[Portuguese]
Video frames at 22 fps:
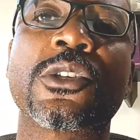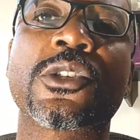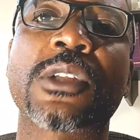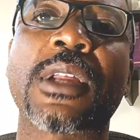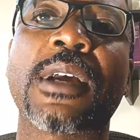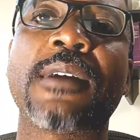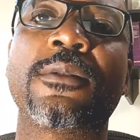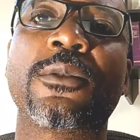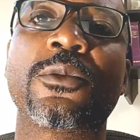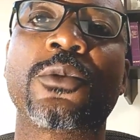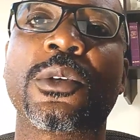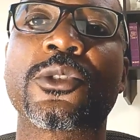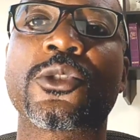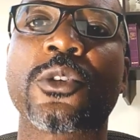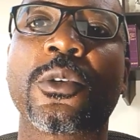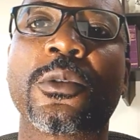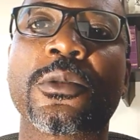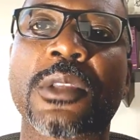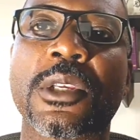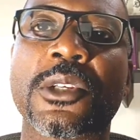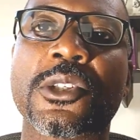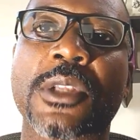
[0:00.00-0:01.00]
que estavam no
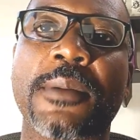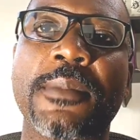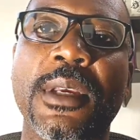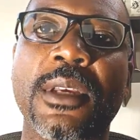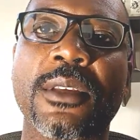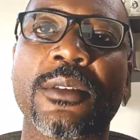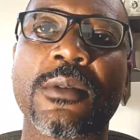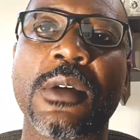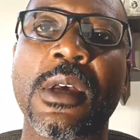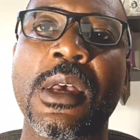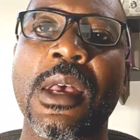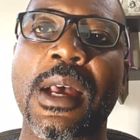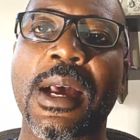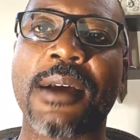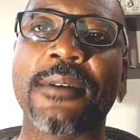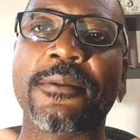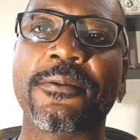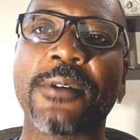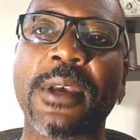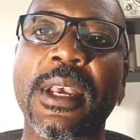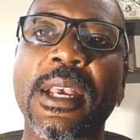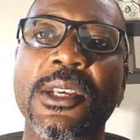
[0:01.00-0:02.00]
Antigo Testamento,
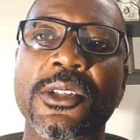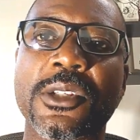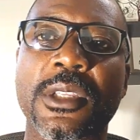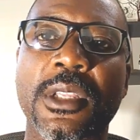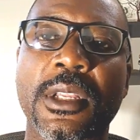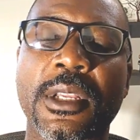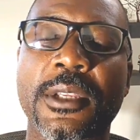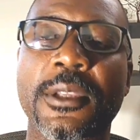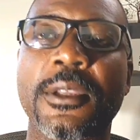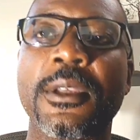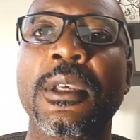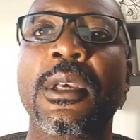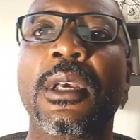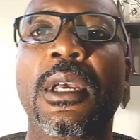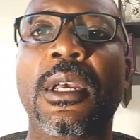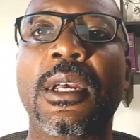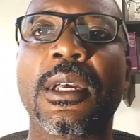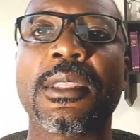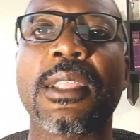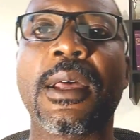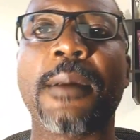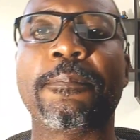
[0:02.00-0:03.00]
a festa
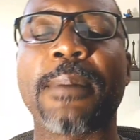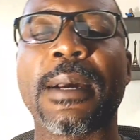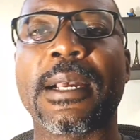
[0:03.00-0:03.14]
é, da